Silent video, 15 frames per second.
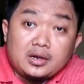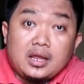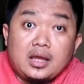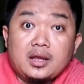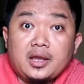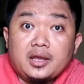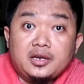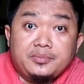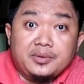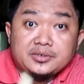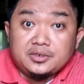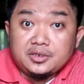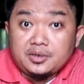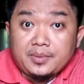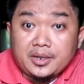nangka ini
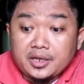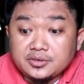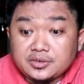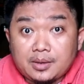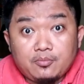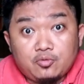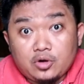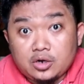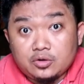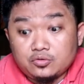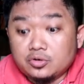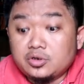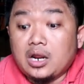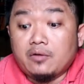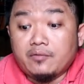biasanya dipakai campuran
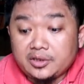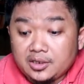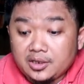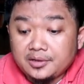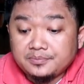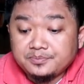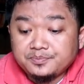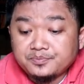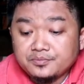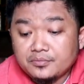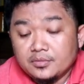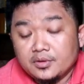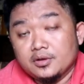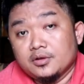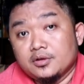untuk dawet ya
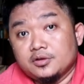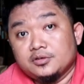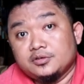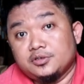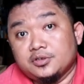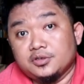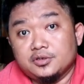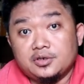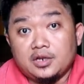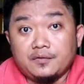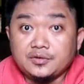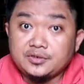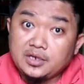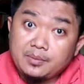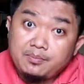di
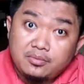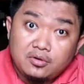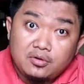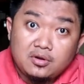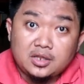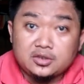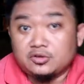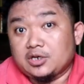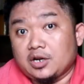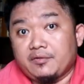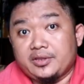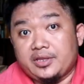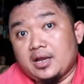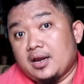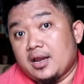dawet jabung atau
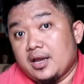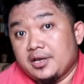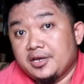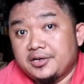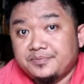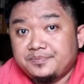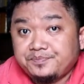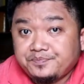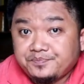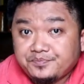dawet yang lain